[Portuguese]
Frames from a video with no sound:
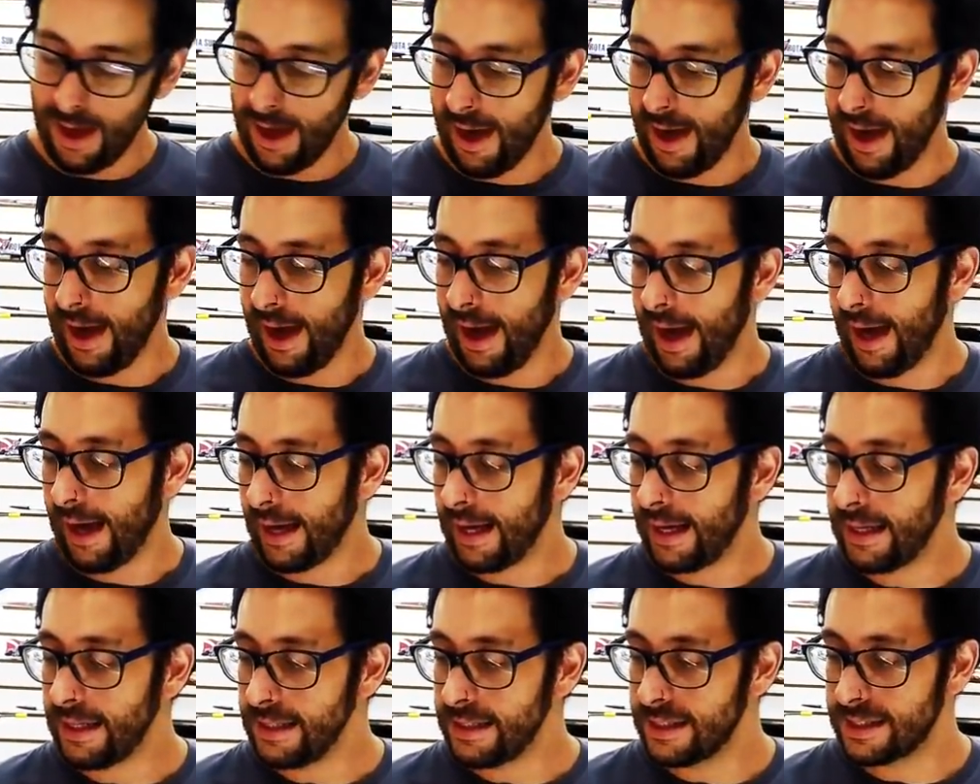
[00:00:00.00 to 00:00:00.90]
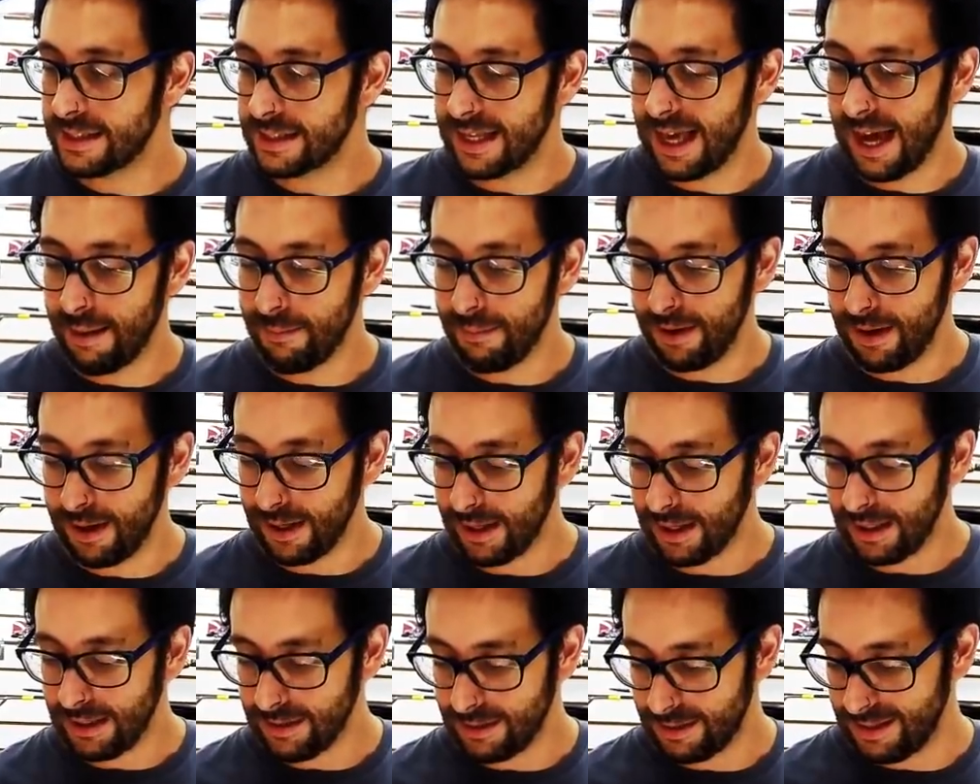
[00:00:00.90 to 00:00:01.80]
é, em esquema,
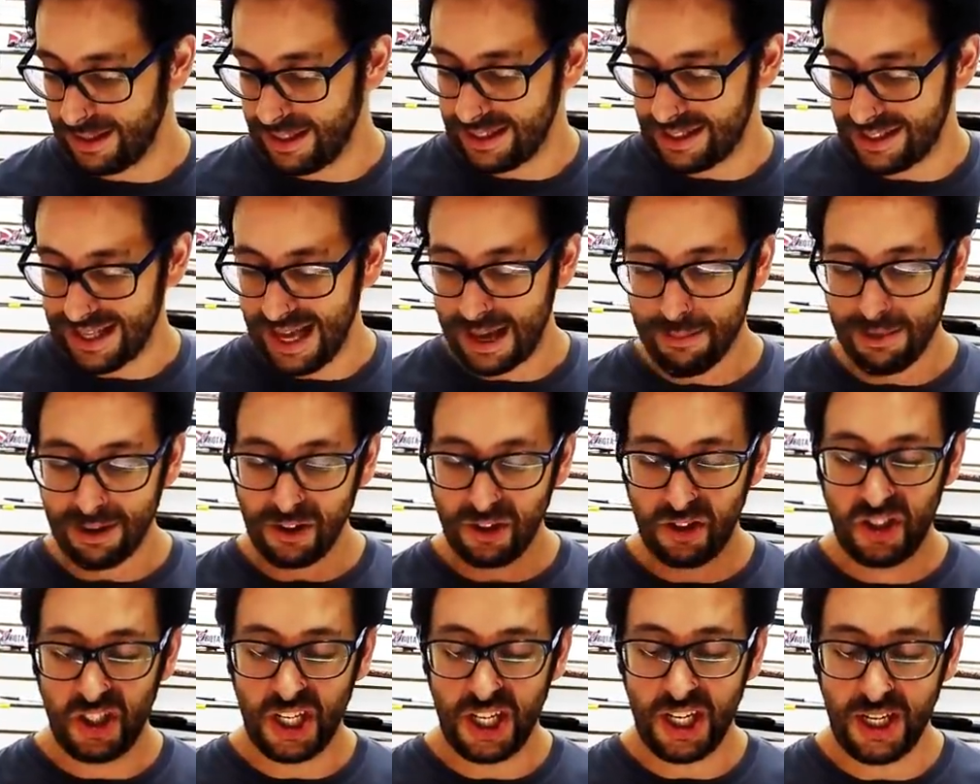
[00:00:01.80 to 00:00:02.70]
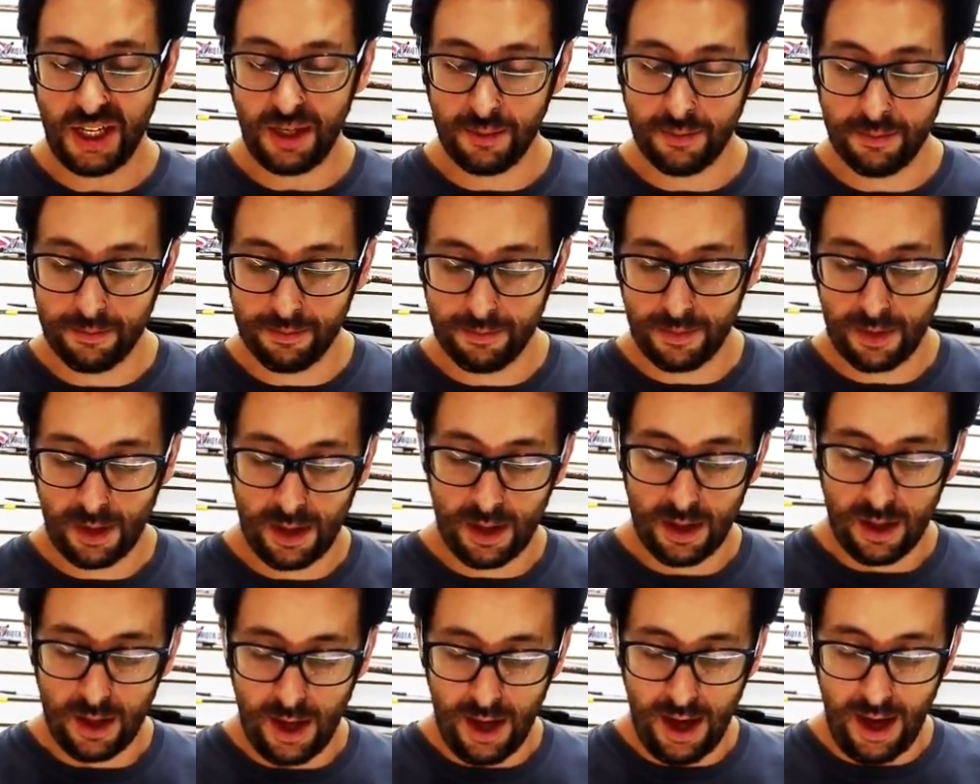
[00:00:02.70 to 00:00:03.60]
em sistema de
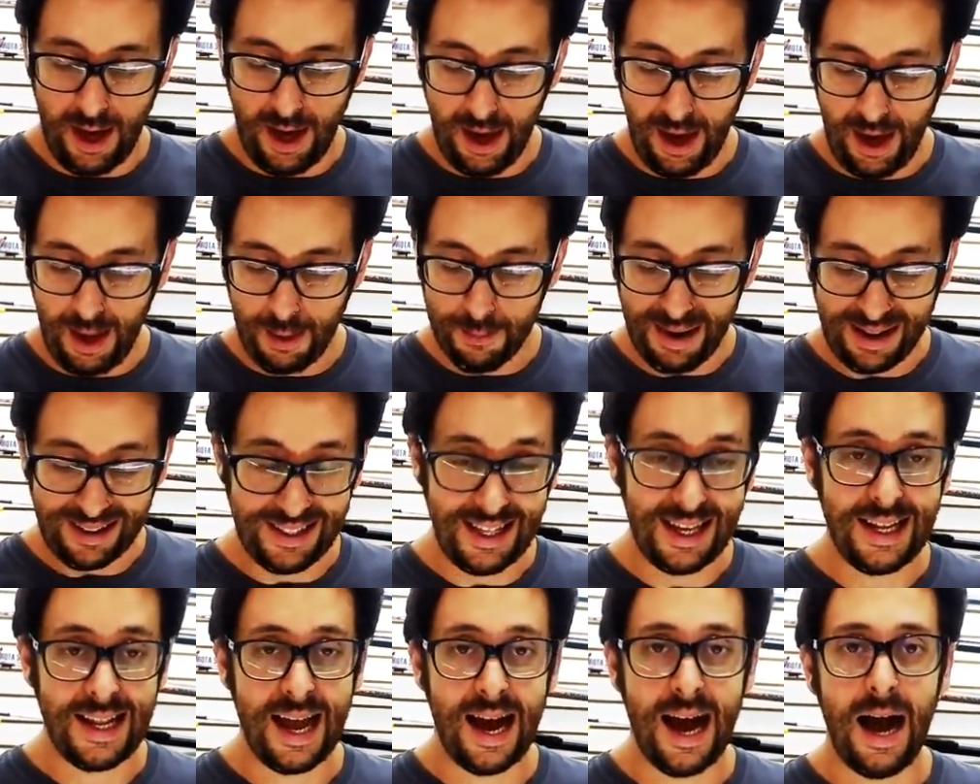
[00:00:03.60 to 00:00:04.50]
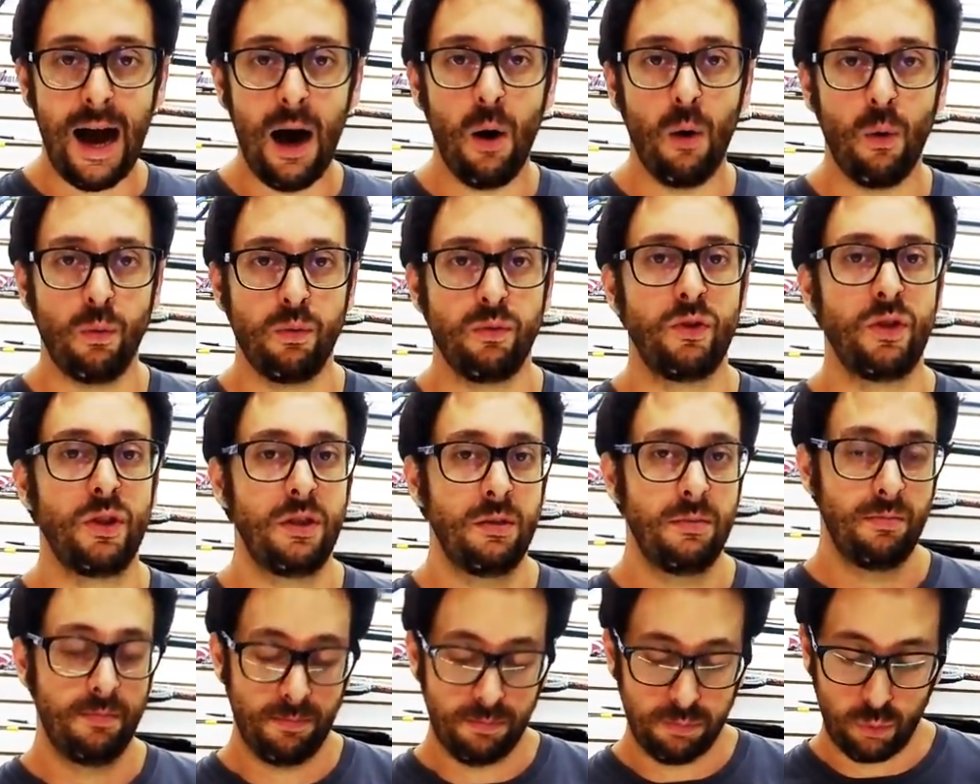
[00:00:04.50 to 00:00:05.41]
é, material, de
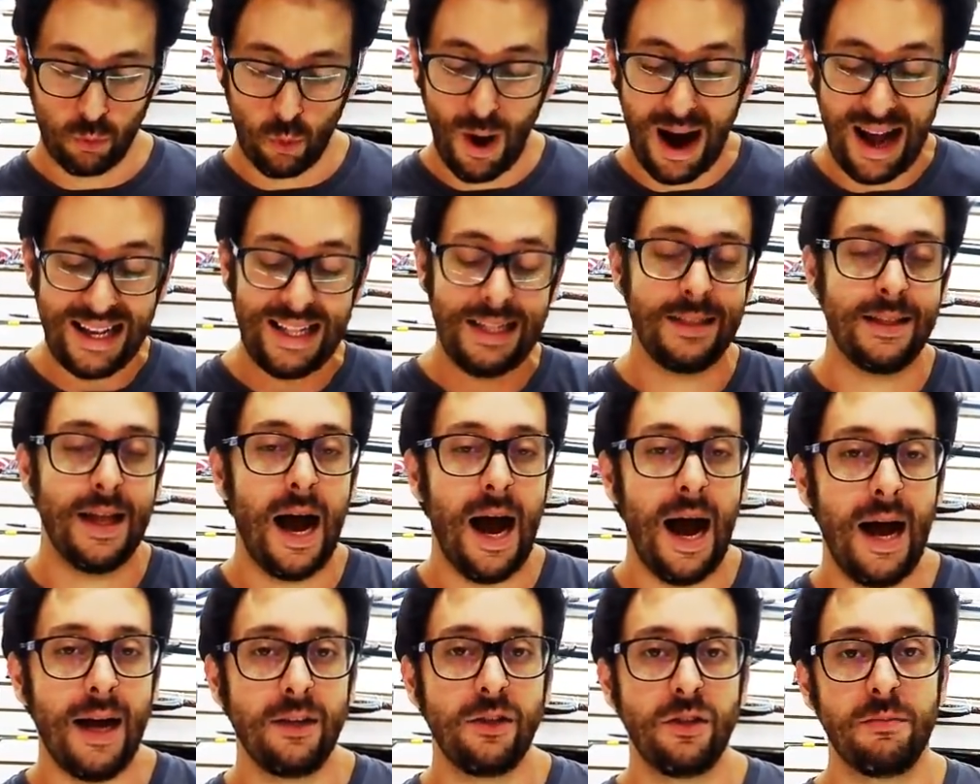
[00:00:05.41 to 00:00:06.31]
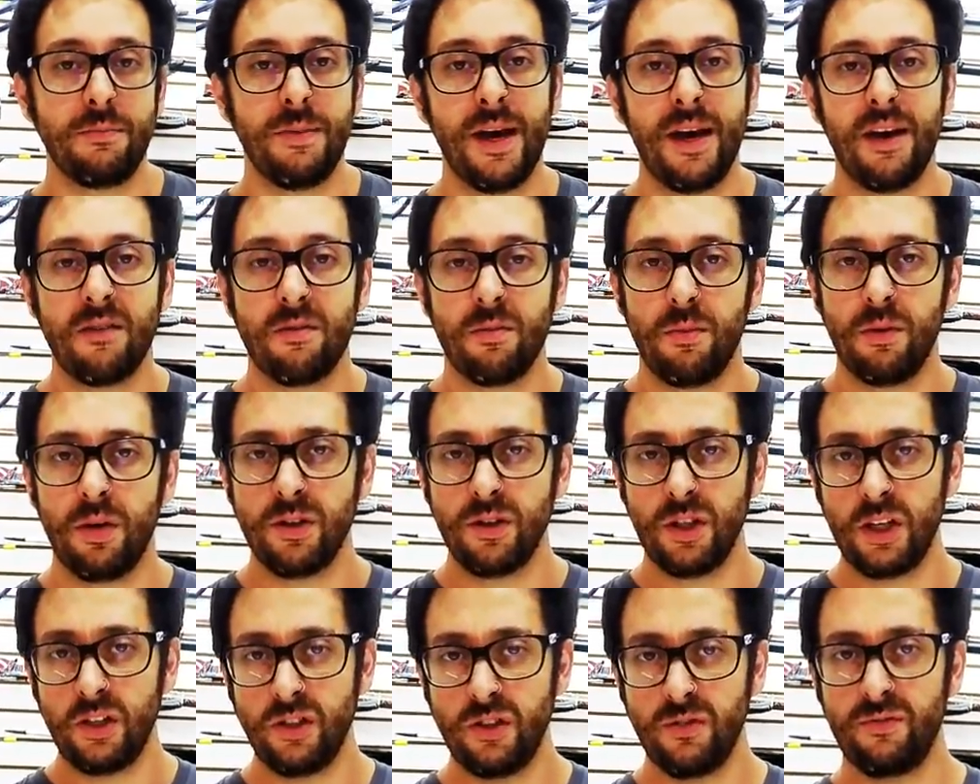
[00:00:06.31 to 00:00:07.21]
qualidade mesmo, a
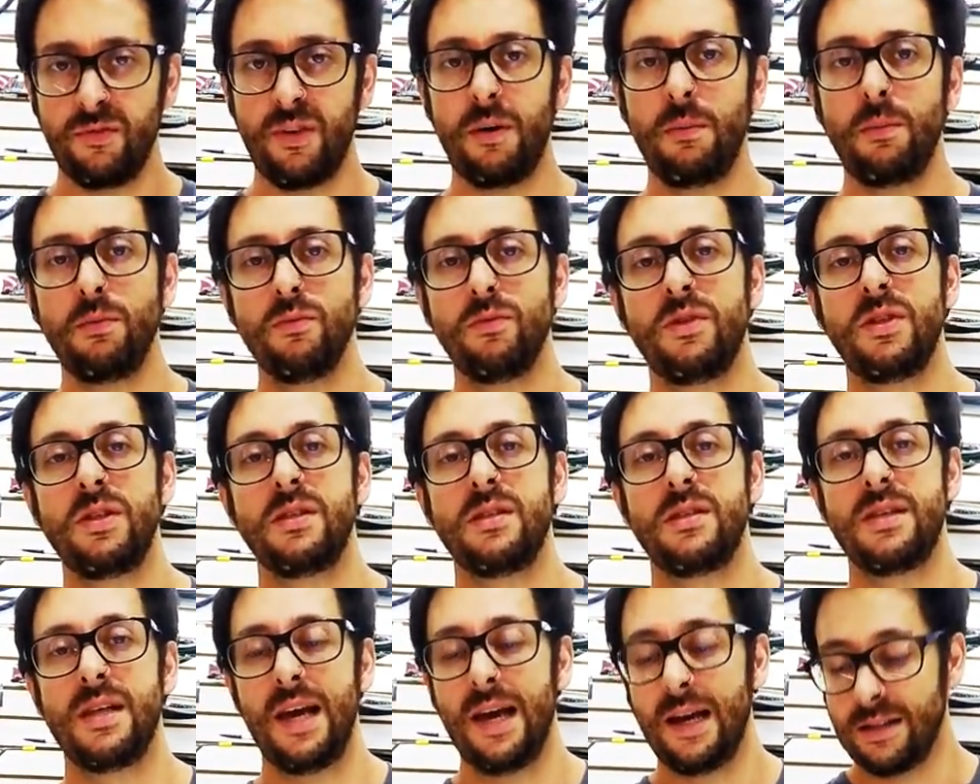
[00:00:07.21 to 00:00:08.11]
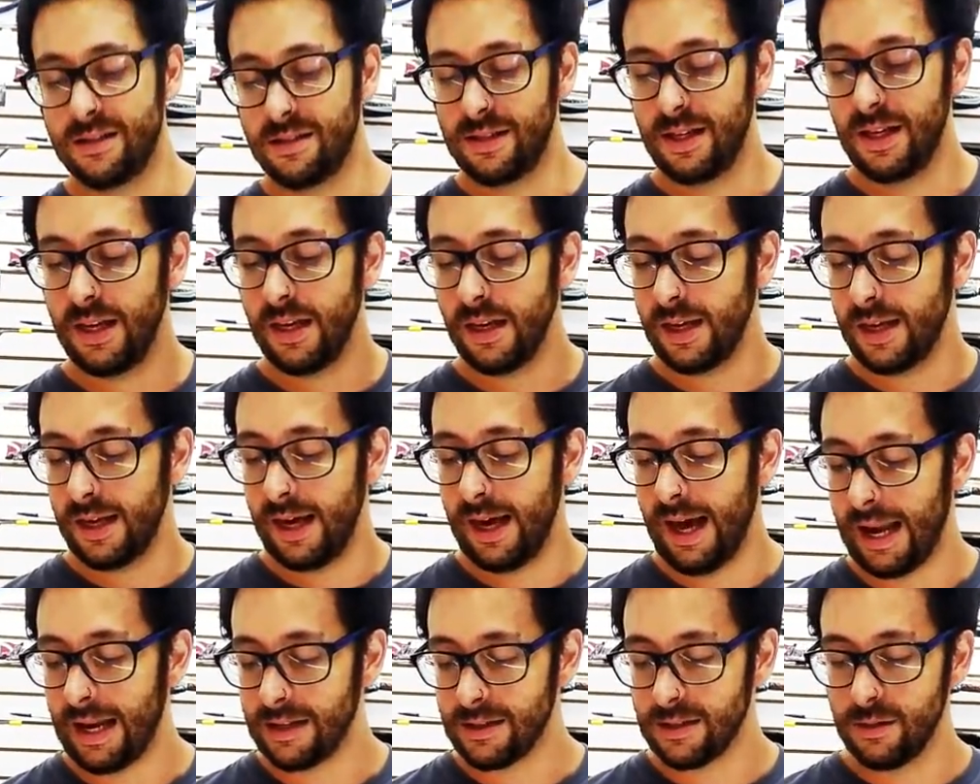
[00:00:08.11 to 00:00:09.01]
gente vamos dizer assim que
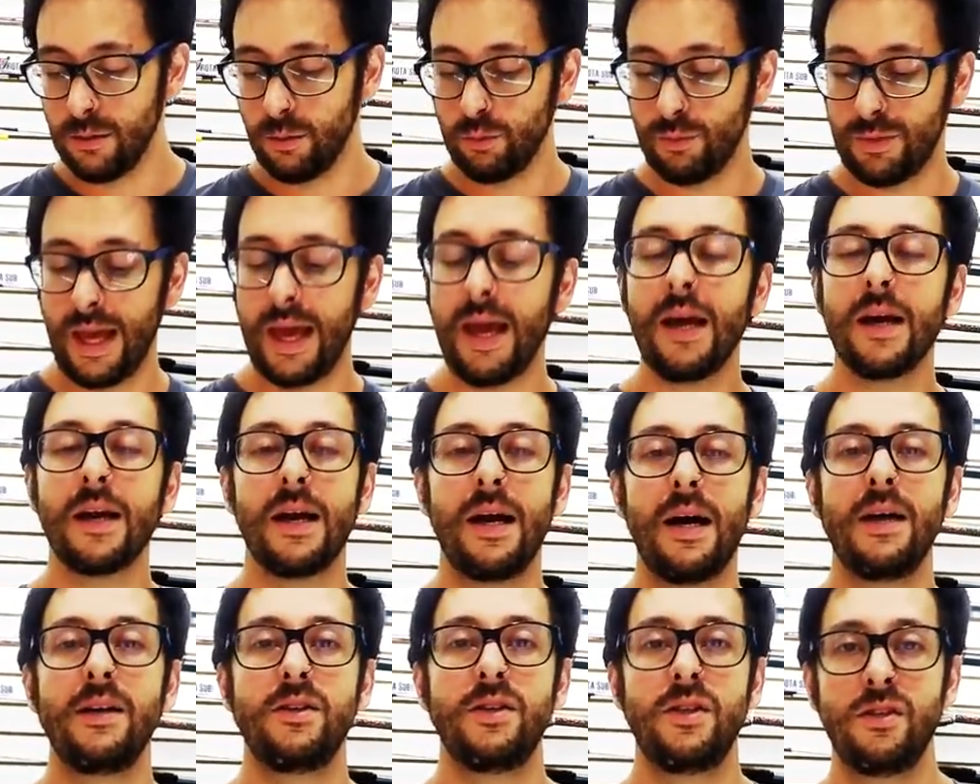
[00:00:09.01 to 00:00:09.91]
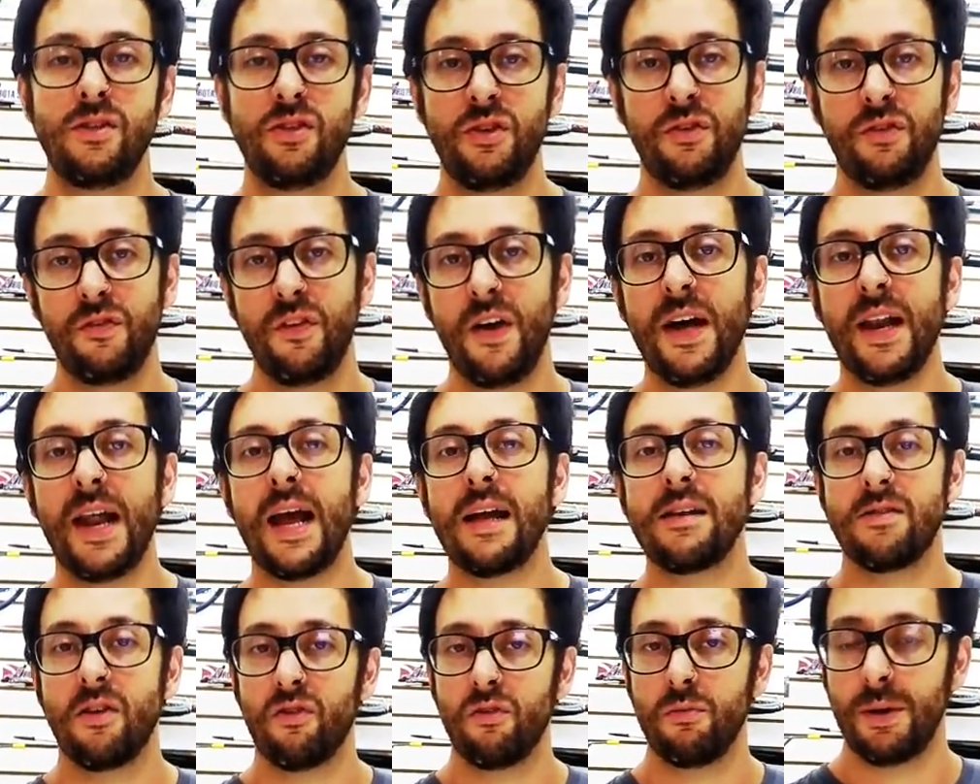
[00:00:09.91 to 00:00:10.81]
elas não têm grandes
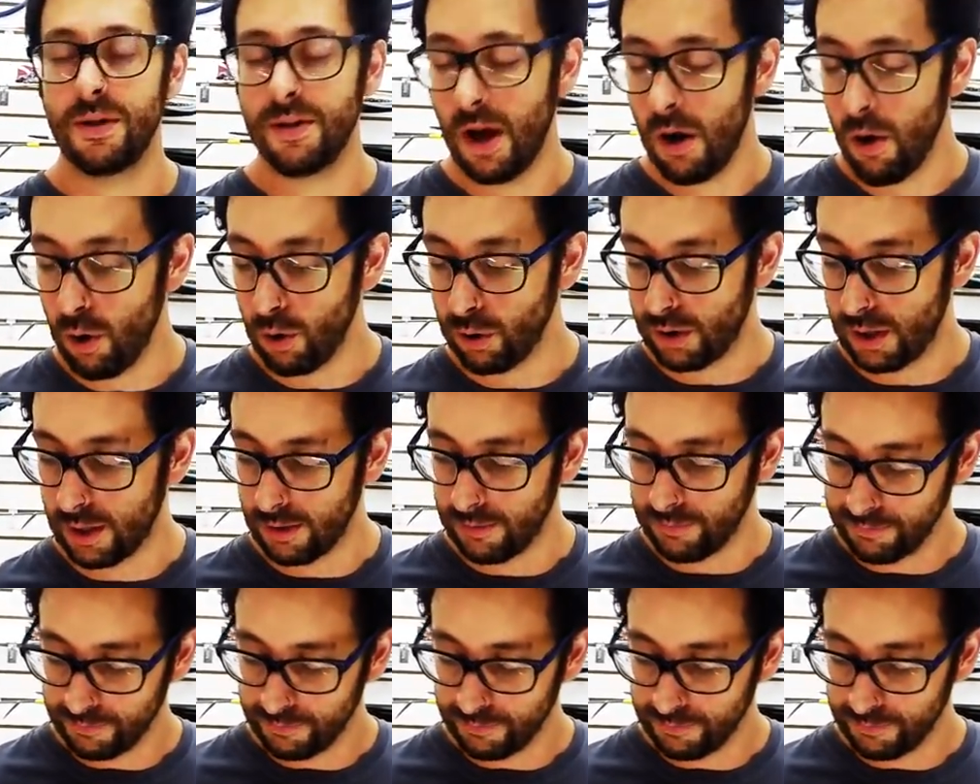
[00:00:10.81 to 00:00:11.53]
diferenças uma da outra.